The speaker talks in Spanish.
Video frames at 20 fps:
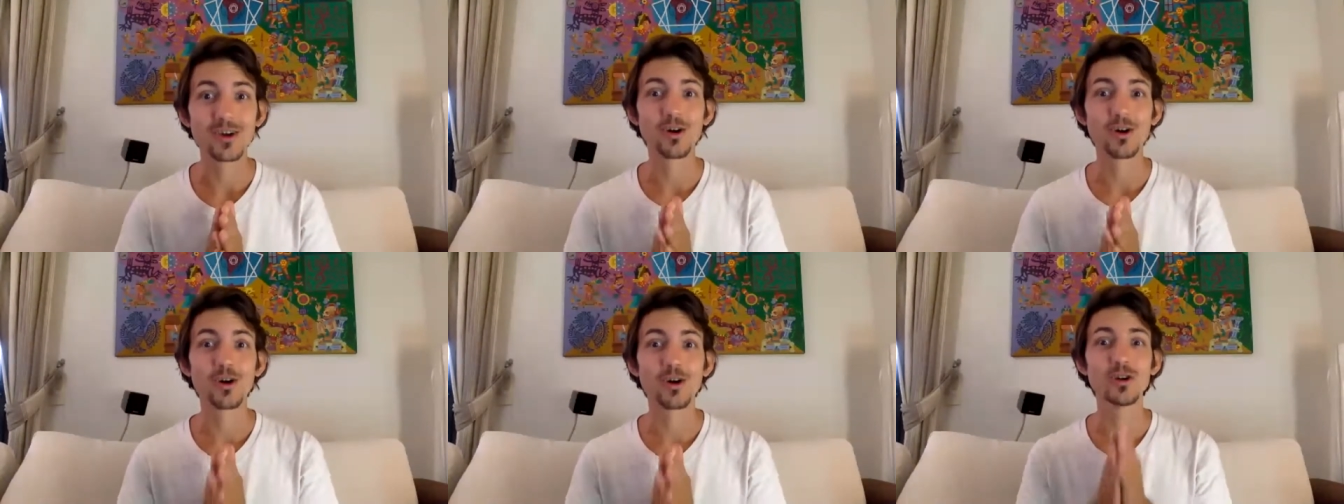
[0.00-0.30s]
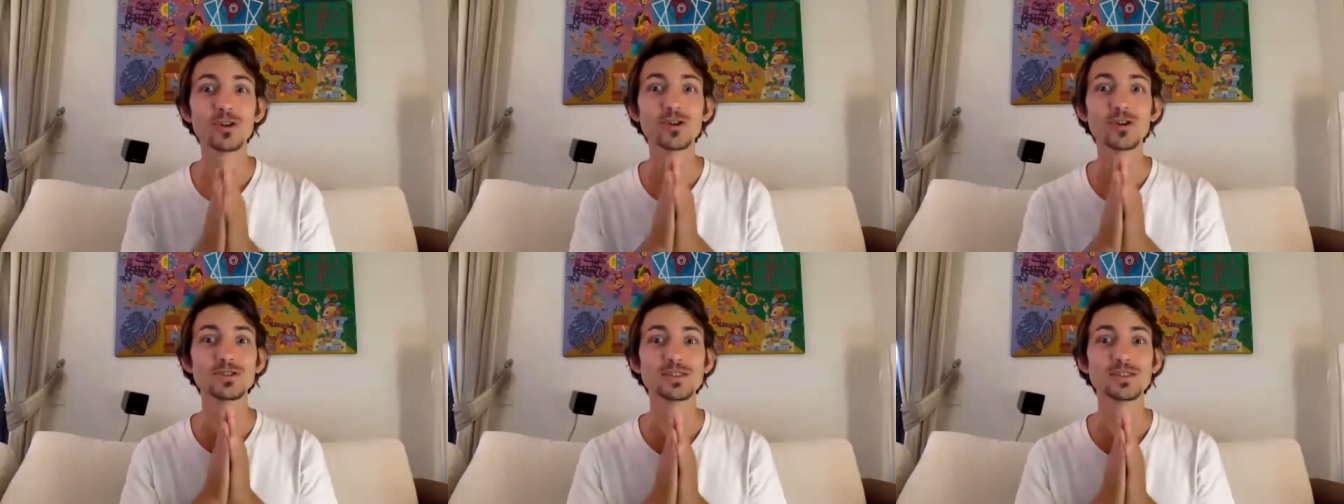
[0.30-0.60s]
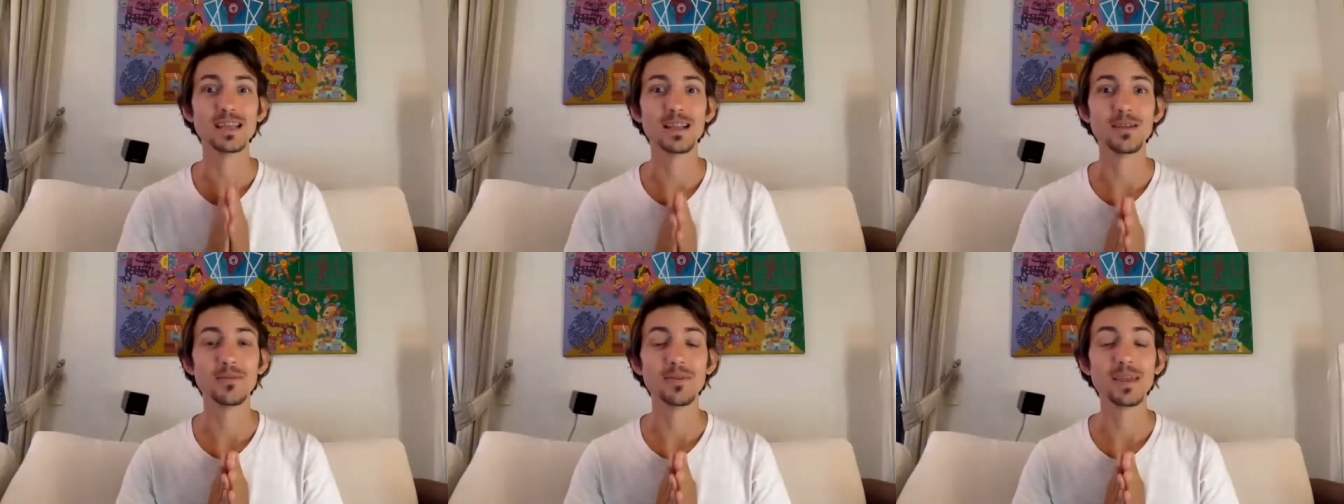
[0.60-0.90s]
con
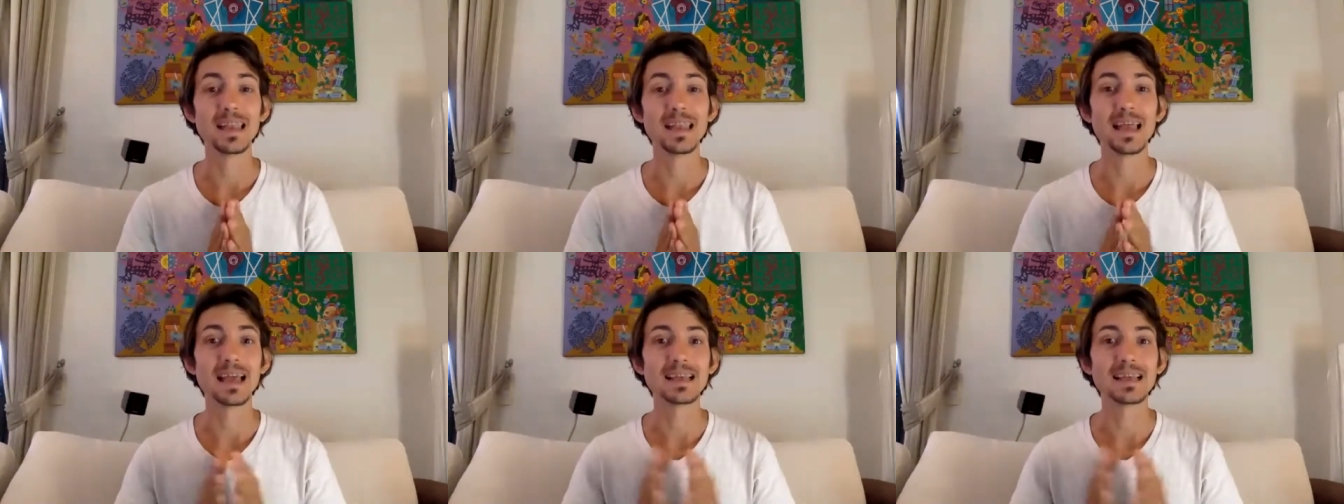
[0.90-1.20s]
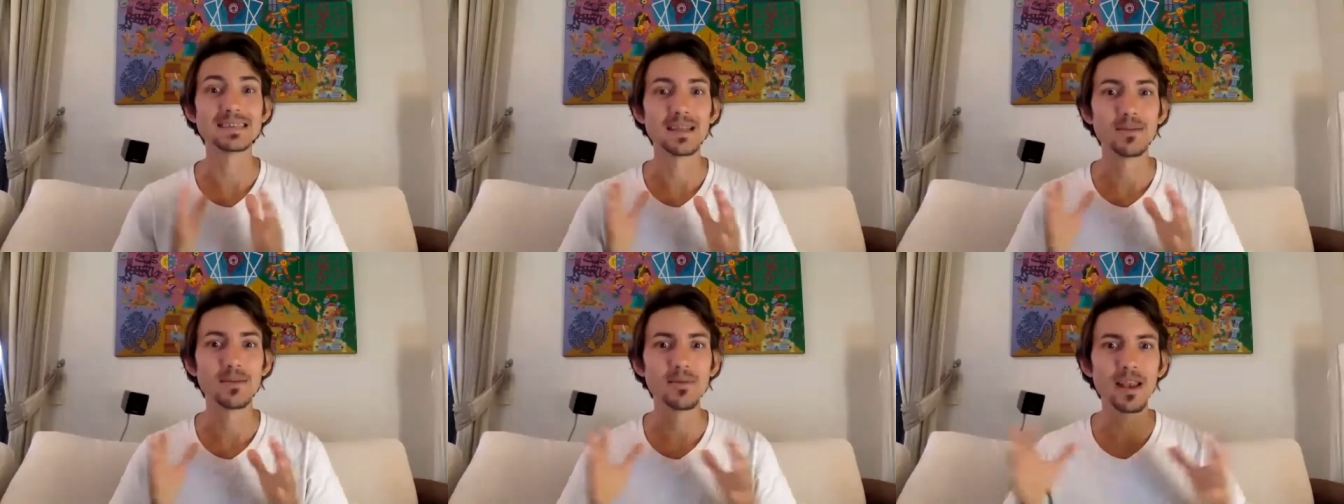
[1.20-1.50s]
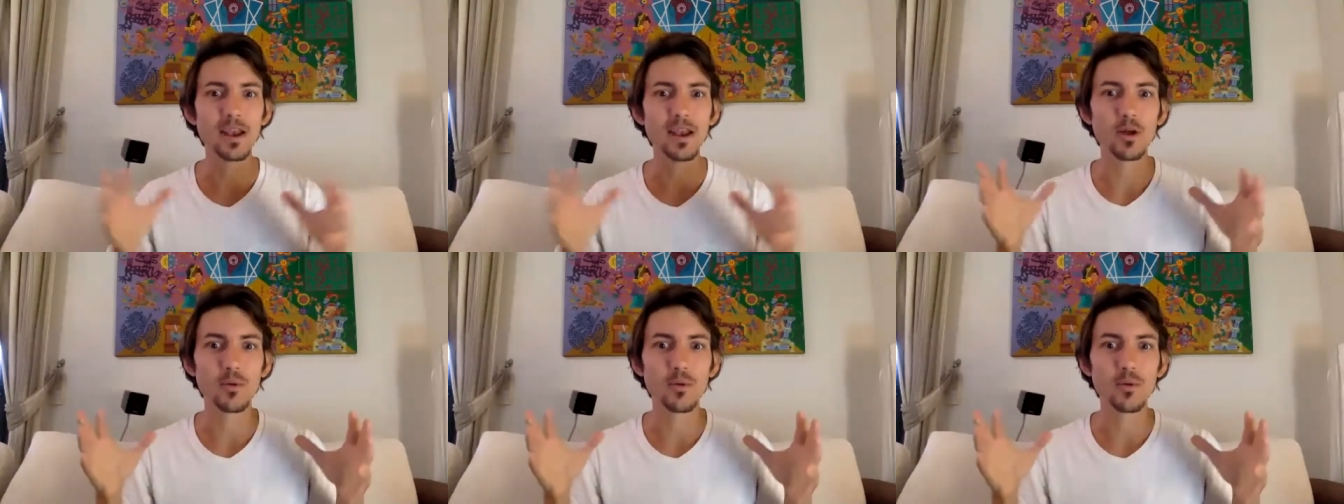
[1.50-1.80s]
Silvina, y
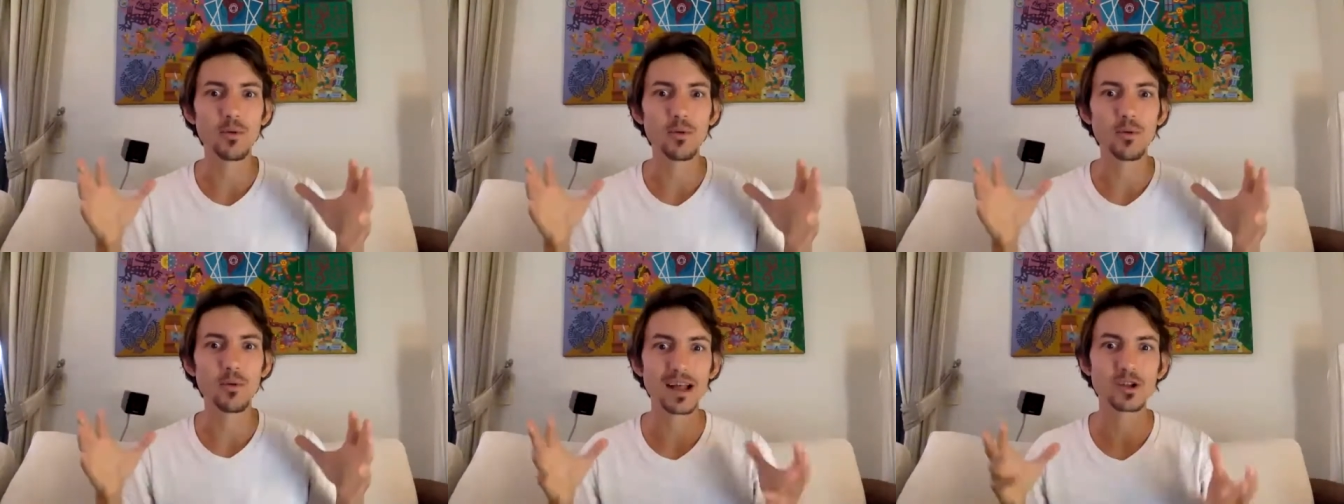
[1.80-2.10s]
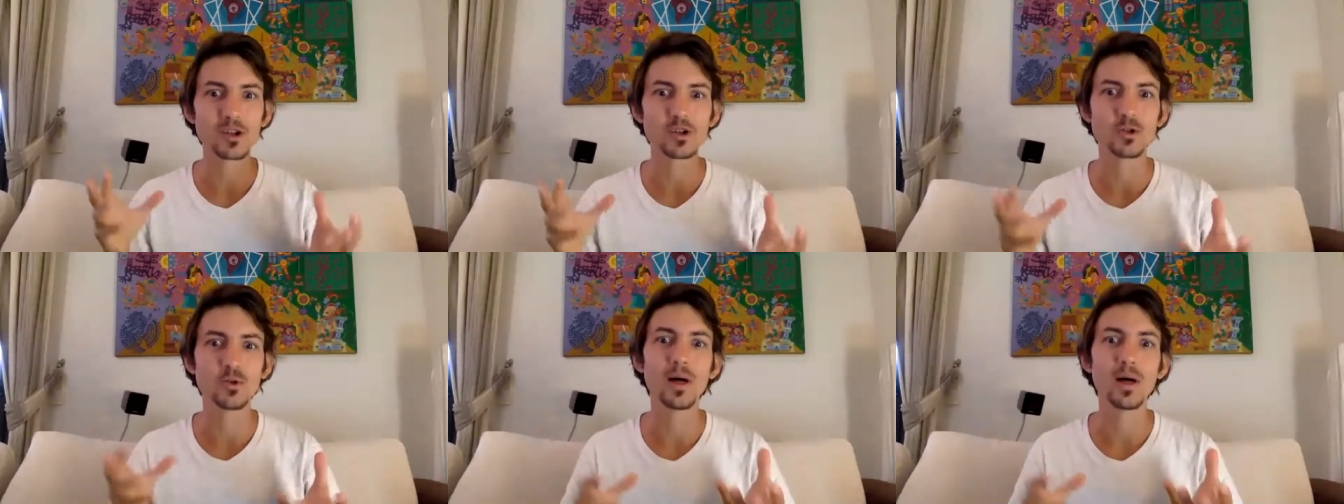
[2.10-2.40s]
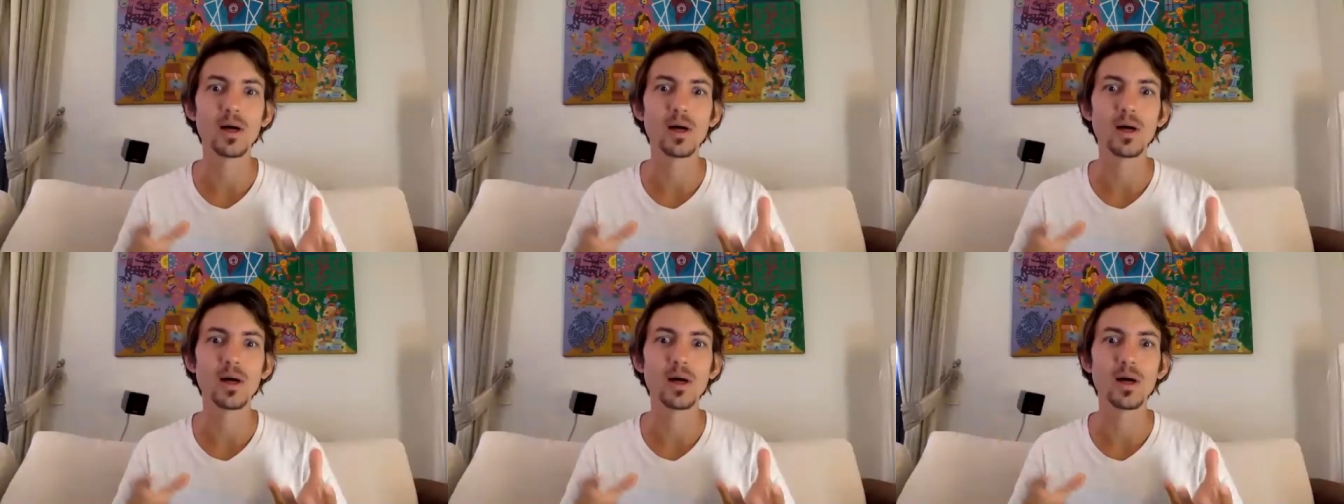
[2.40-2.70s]
Silvina nos va a
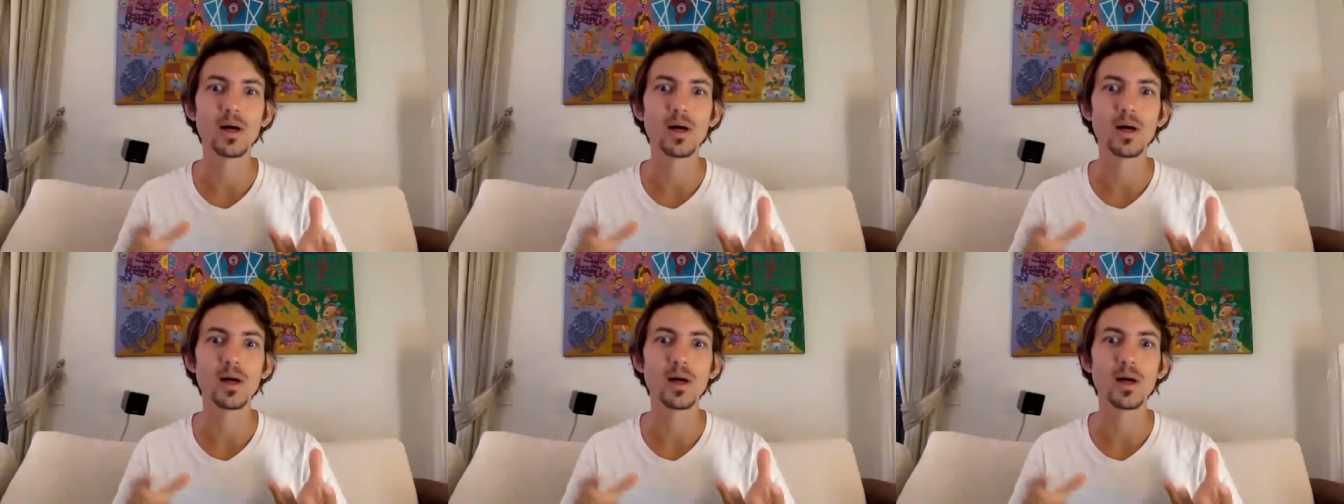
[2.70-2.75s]
ayudar a,